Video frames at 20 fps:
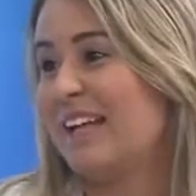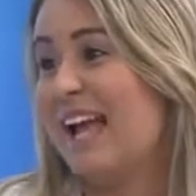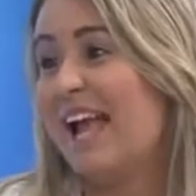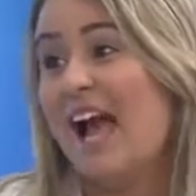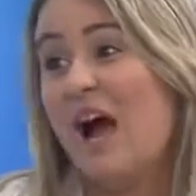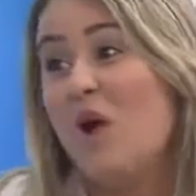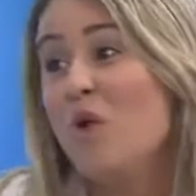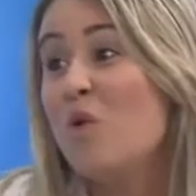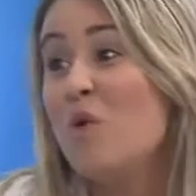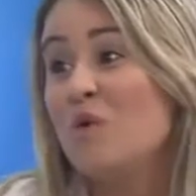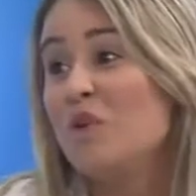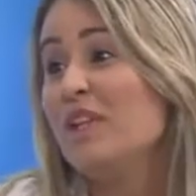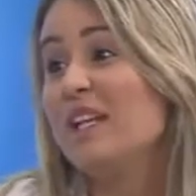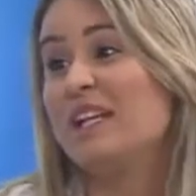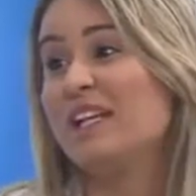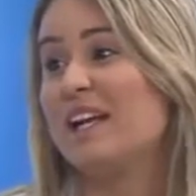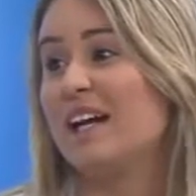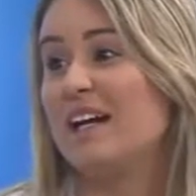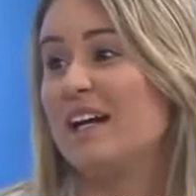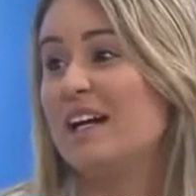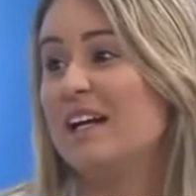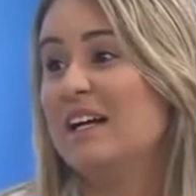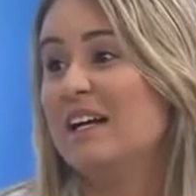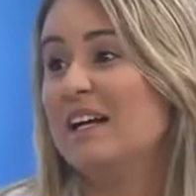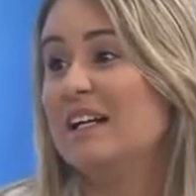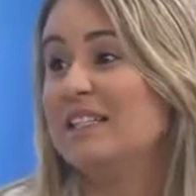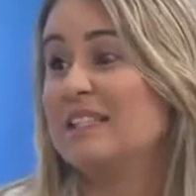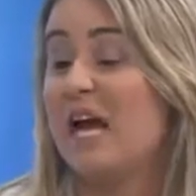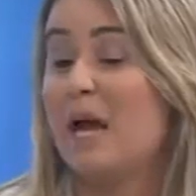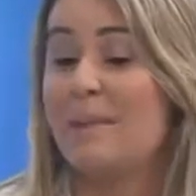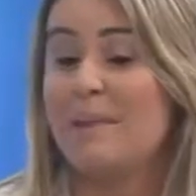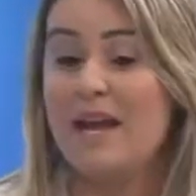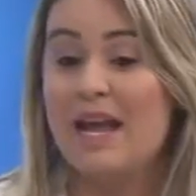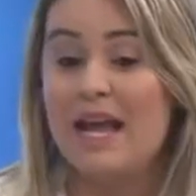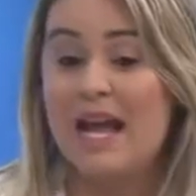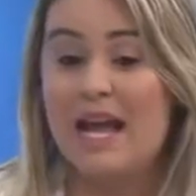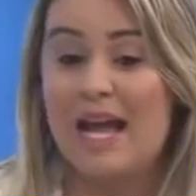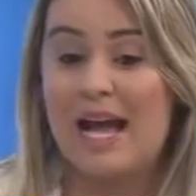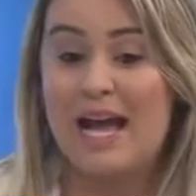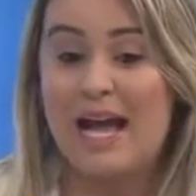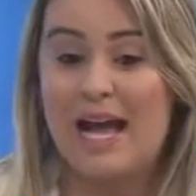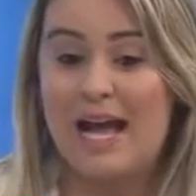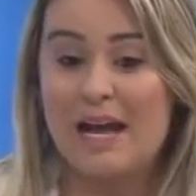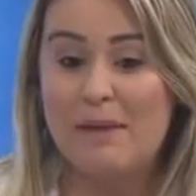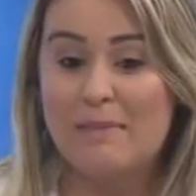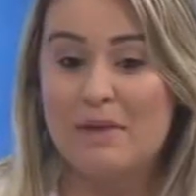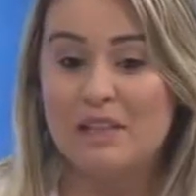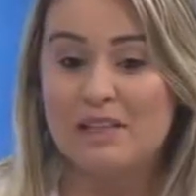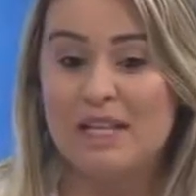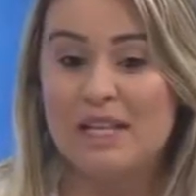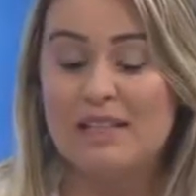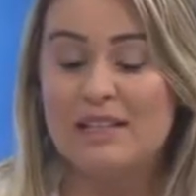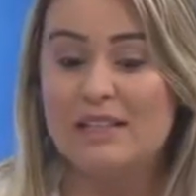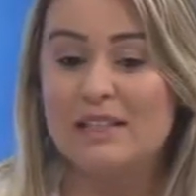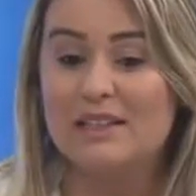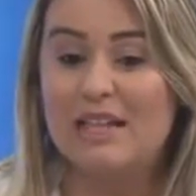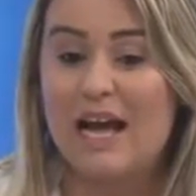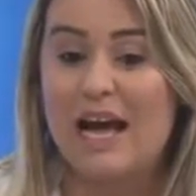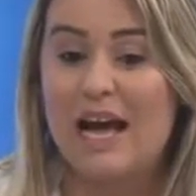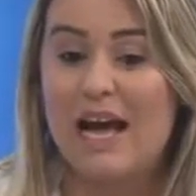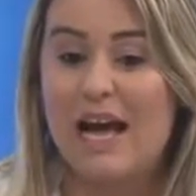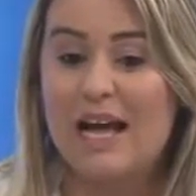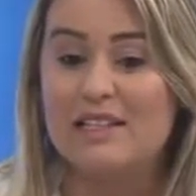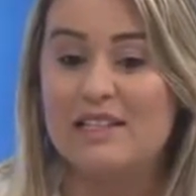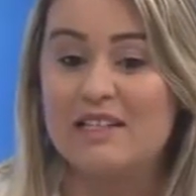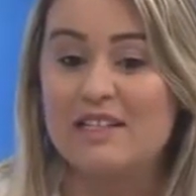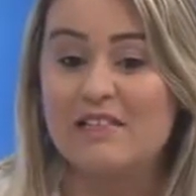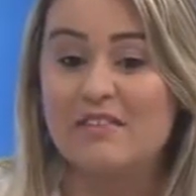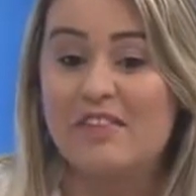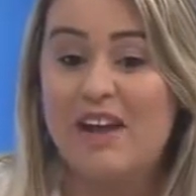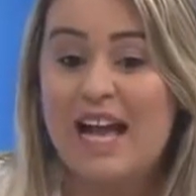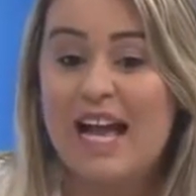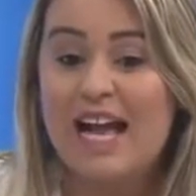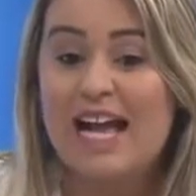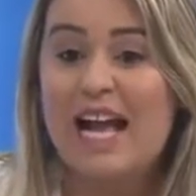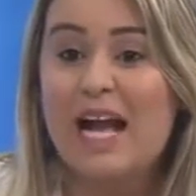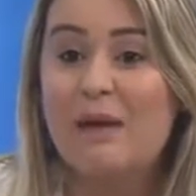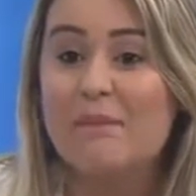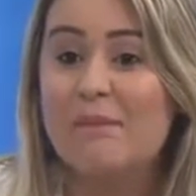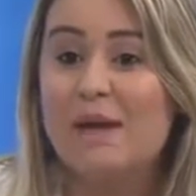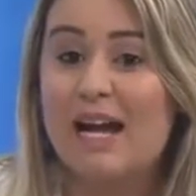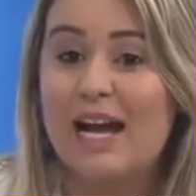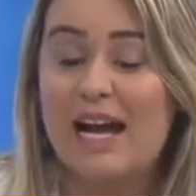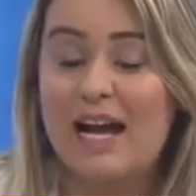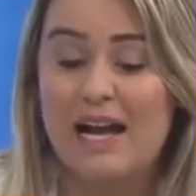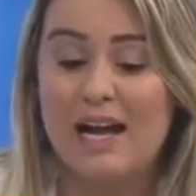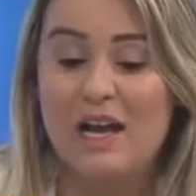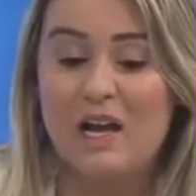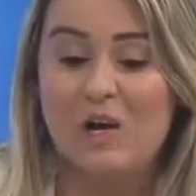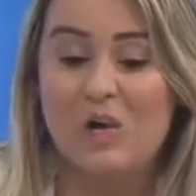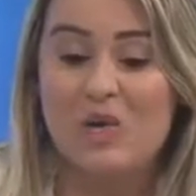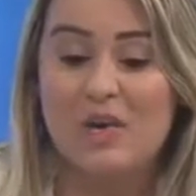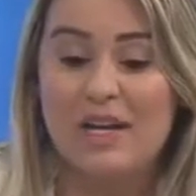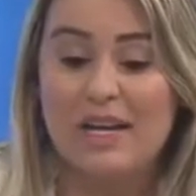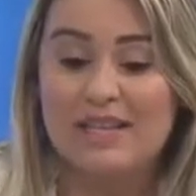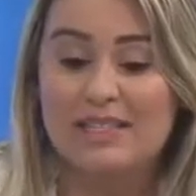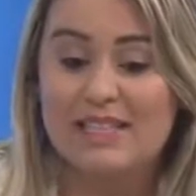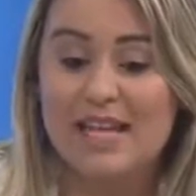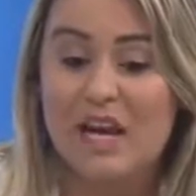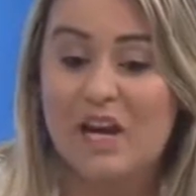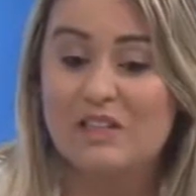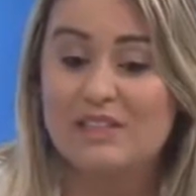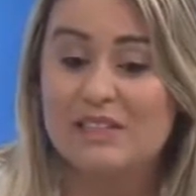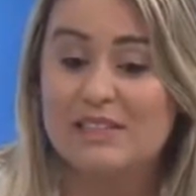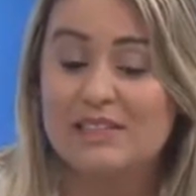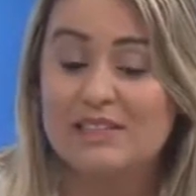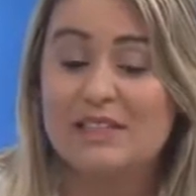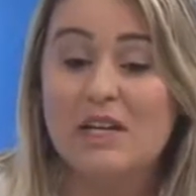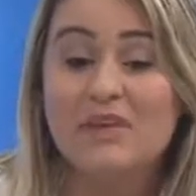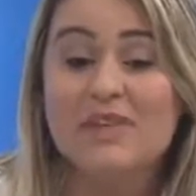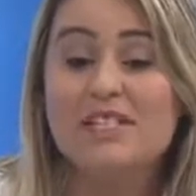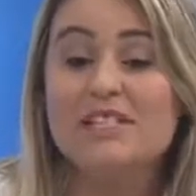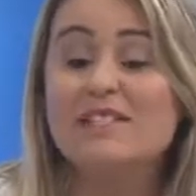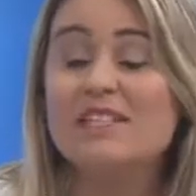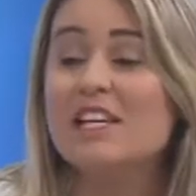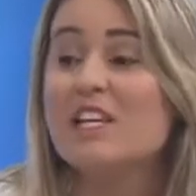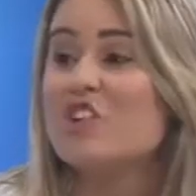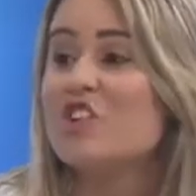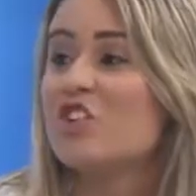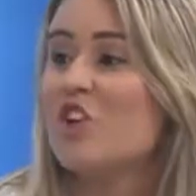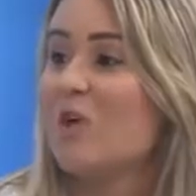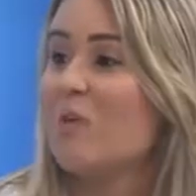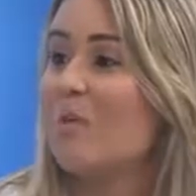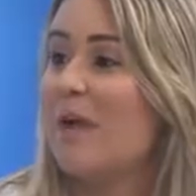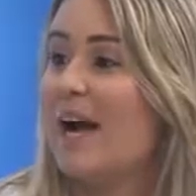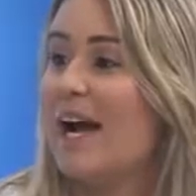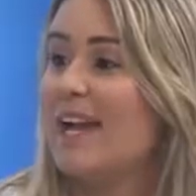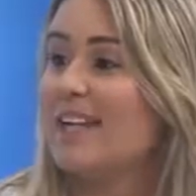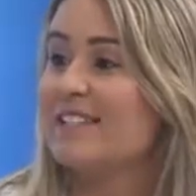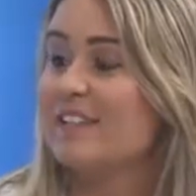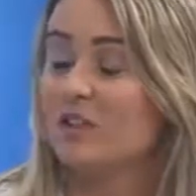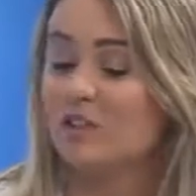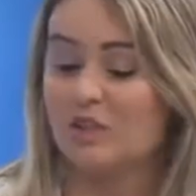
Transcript: É a única sabe? A, modernidade vai acabar com que as carroças não existam mais.